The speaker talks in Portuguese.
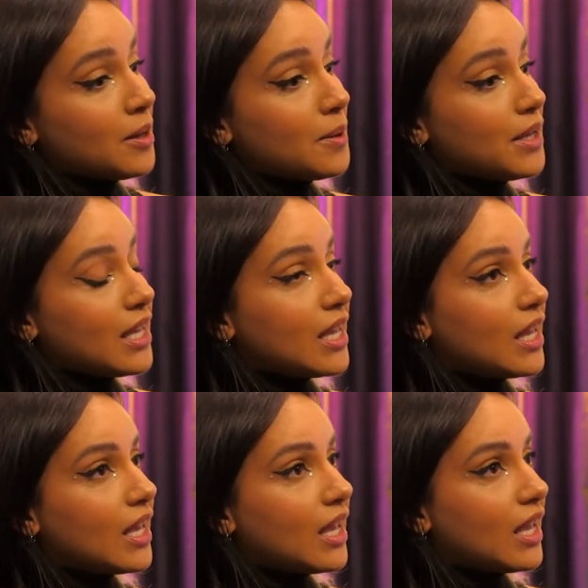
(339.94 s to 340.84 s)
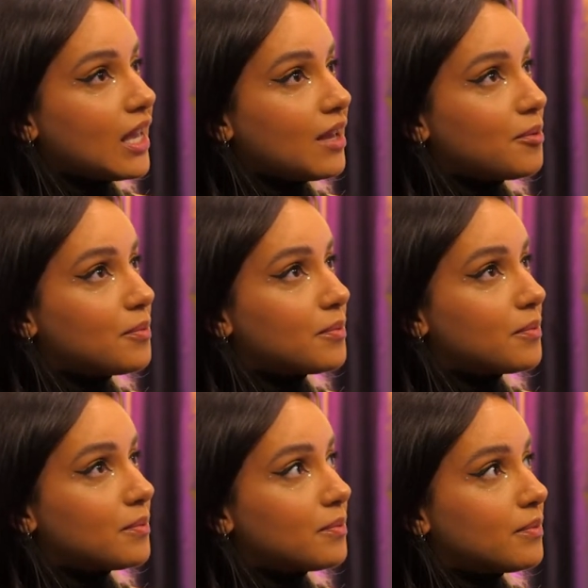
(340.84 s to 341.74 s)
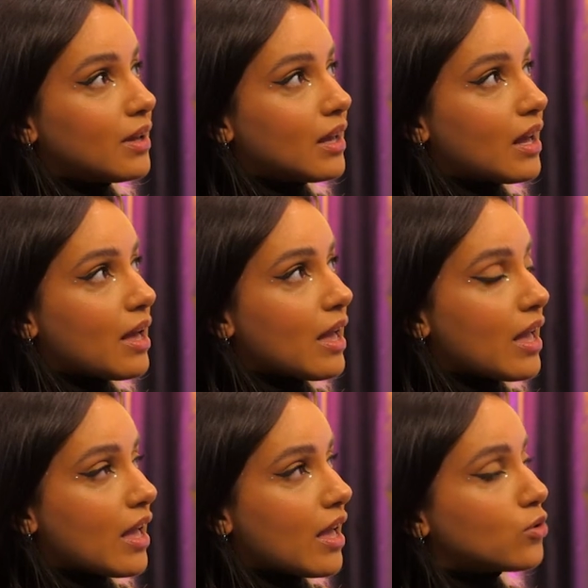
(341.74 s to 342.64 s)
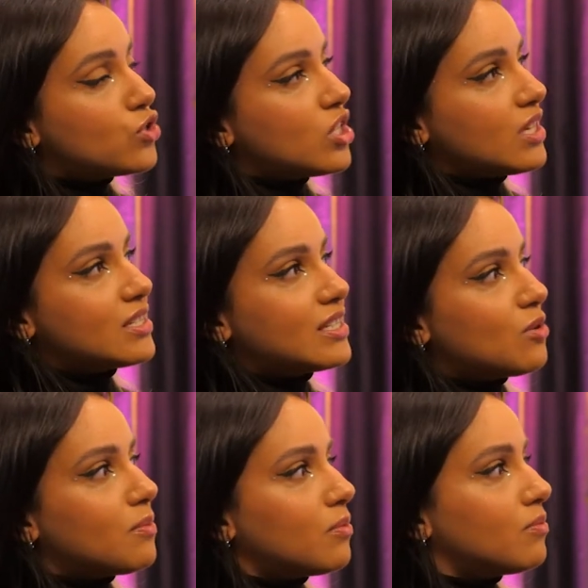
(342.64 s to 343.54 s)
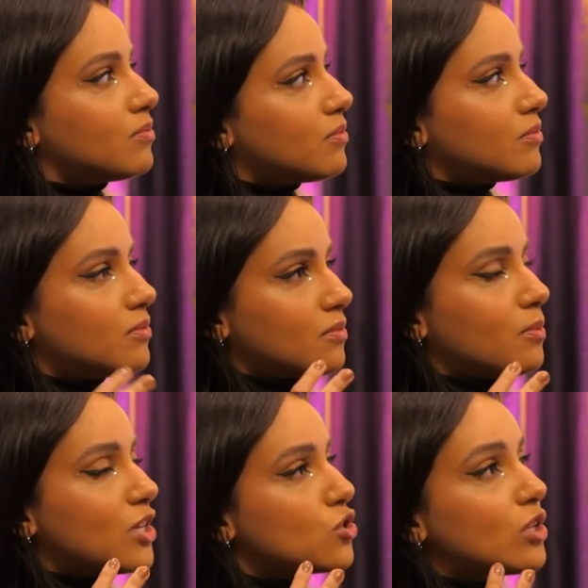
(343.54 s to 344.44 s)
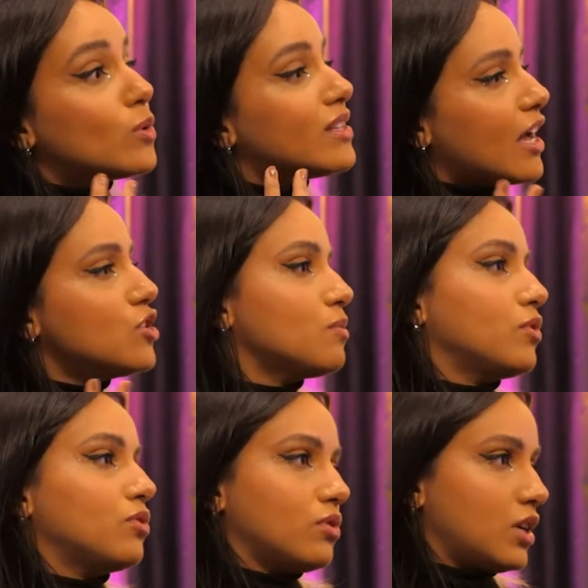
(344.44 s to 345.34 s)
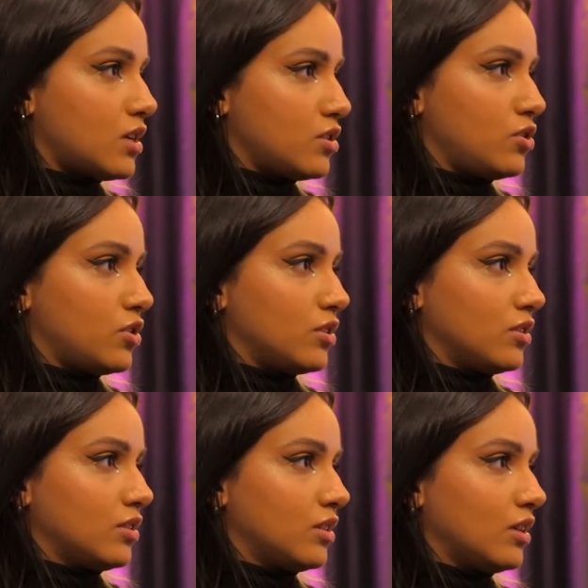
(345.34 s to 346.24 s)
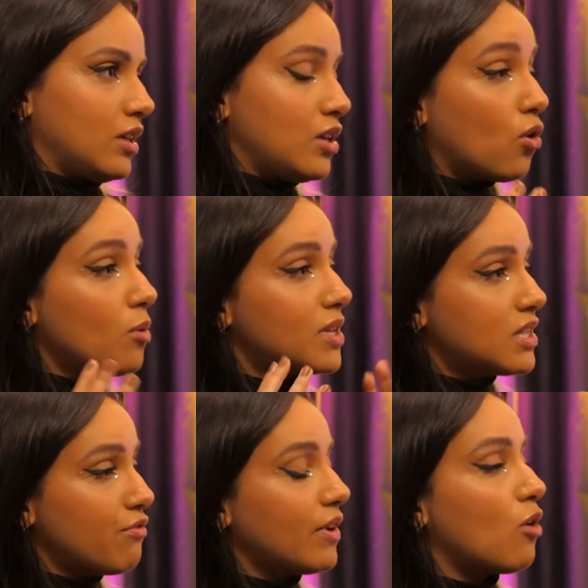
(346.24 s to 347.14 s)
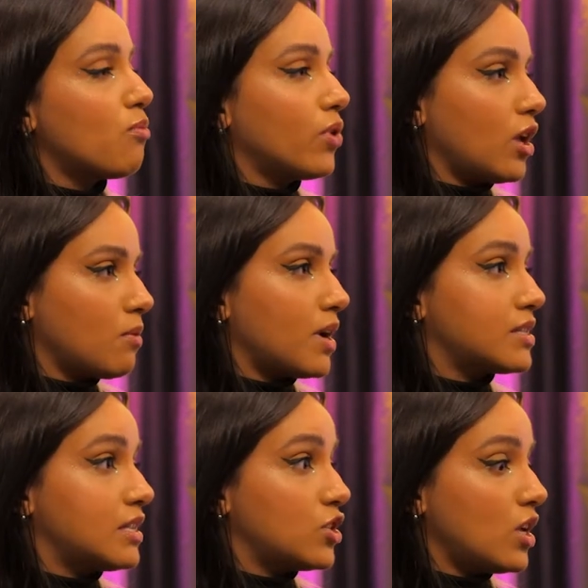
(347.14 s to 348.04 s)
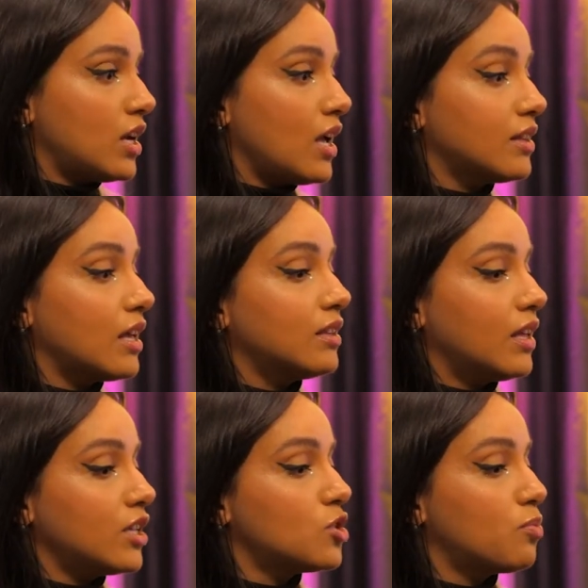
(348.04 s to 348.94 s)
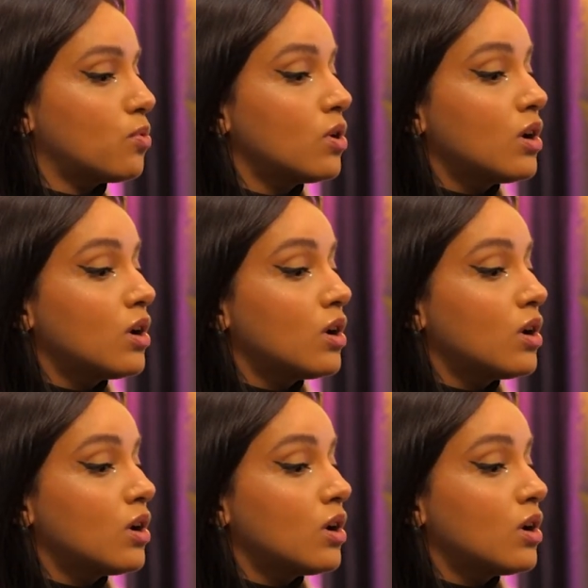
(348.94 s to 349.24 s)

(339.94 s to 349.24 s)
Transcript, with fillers: E eu tinha assim um, uma ingenuidade muito grande e eu comecei a ficar um pouquinho mais ligeira e entender, tipo,